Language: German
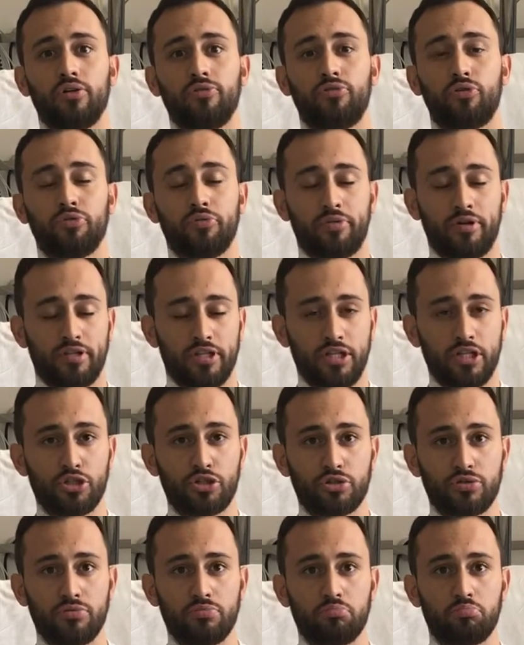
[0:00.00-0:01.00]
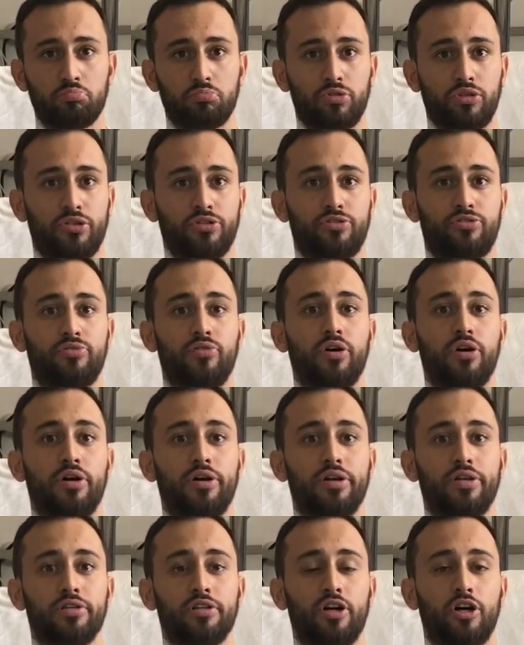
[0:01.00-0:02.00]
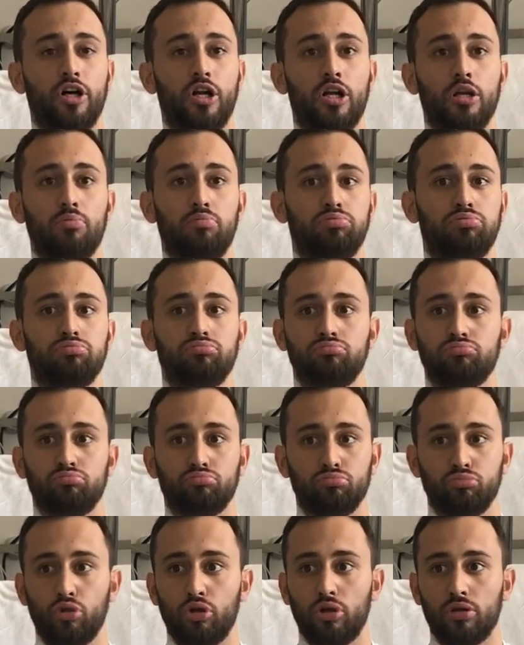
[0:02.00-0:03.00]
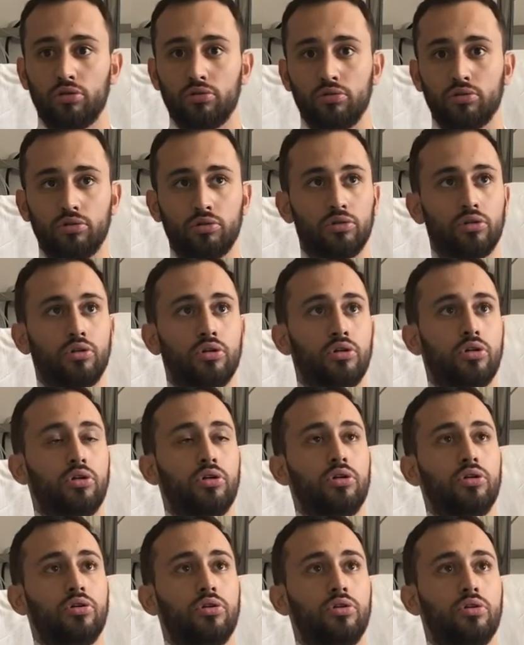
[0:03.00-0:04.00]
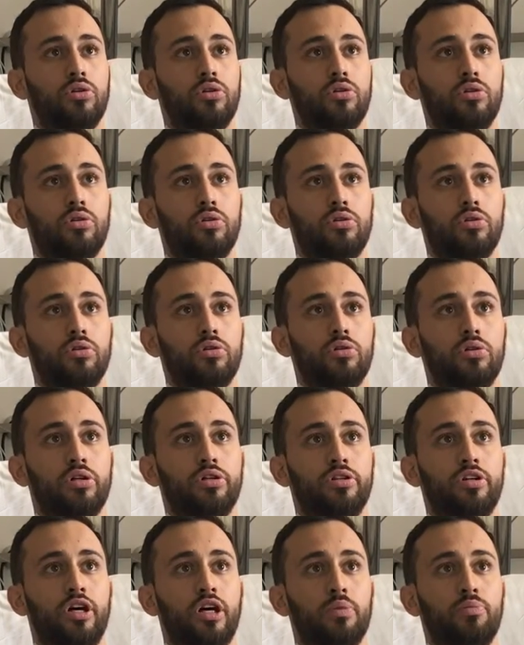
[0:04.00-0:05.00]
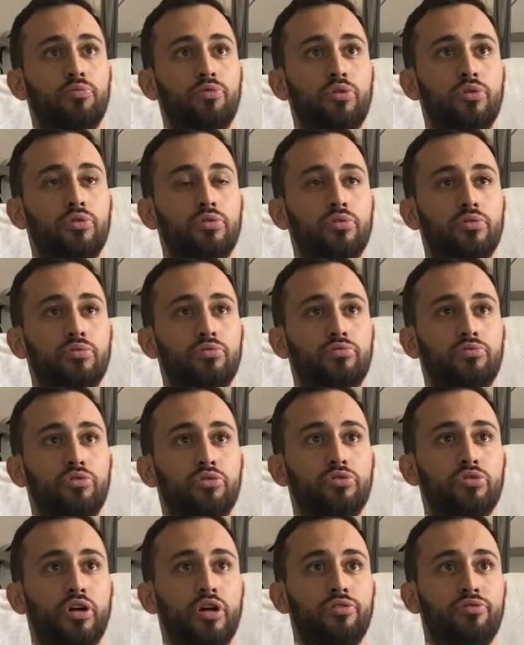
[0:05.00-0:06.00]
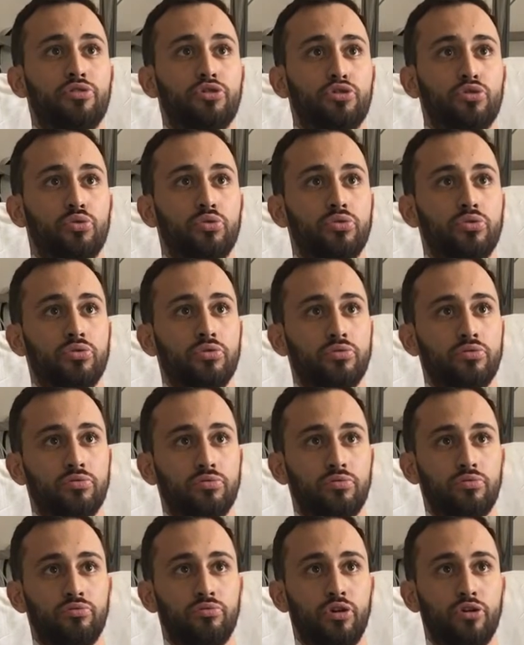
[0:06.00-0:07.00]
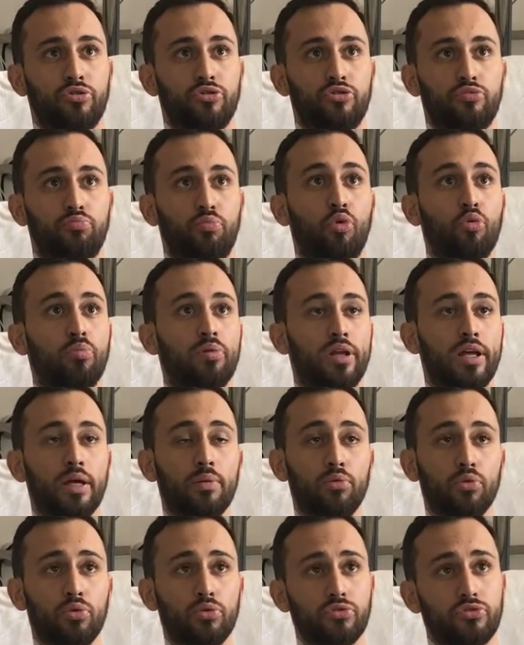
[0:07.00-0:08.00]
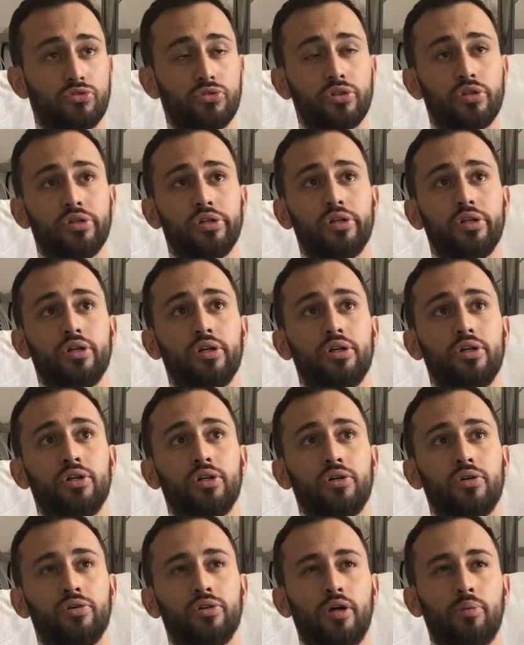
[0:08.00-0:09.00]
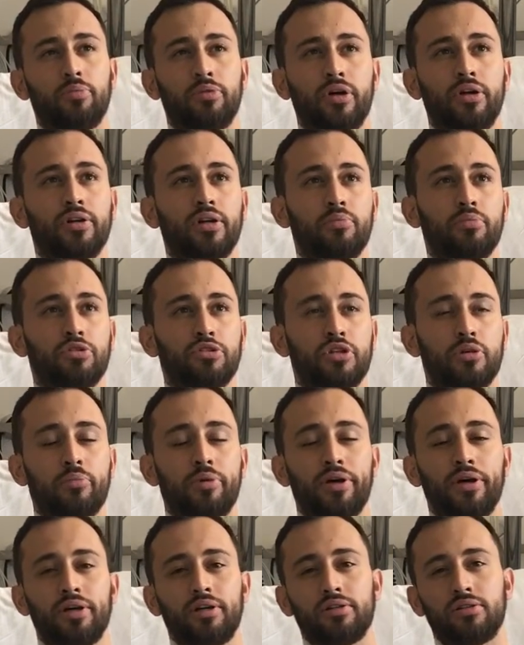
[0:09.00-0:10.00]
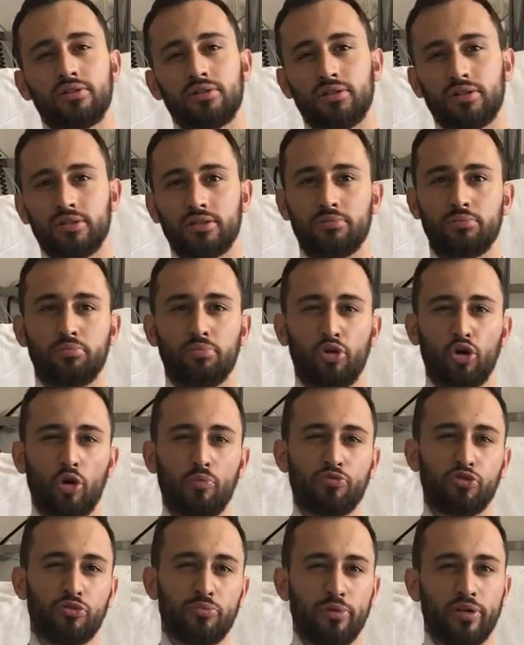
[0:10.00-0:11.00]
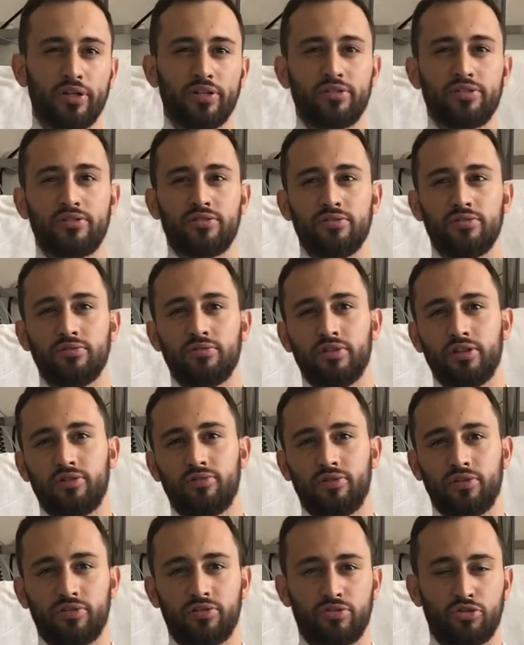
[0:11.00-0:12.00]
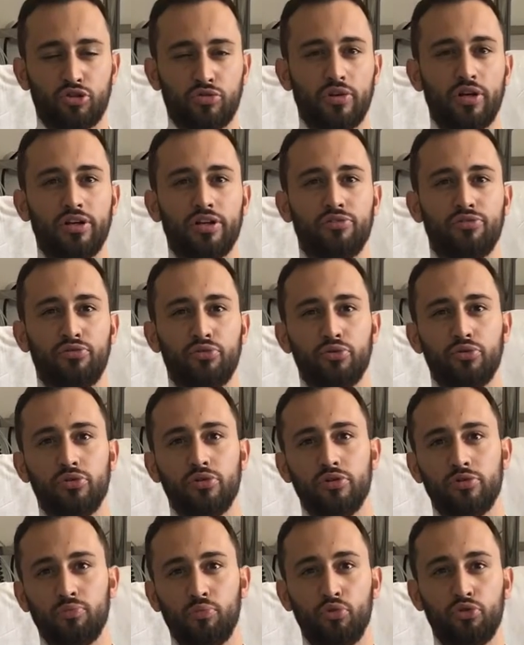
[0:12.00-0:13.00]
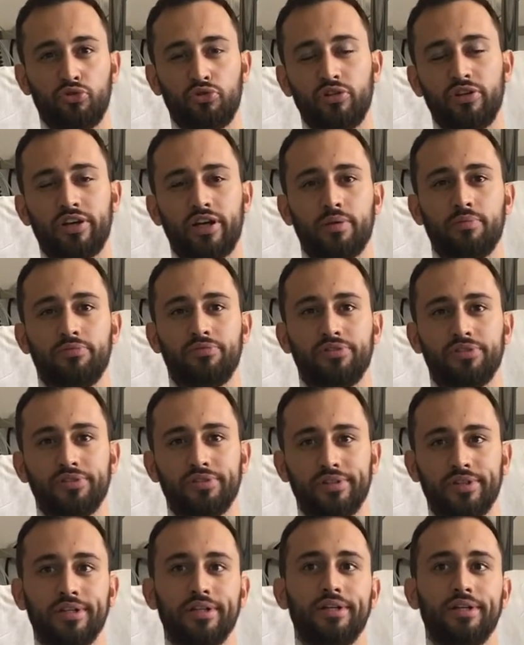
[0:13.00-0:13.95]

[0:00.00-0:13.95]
von Kaninchen. Das war innerhalb ja, äh, innerhalb von, von drei, vier Stunden war es problemlos. Und ab dann habe ich gemerkt, aha, Kopfschmerzen, etwas schwach gefühlt, Muskelkrämpfe.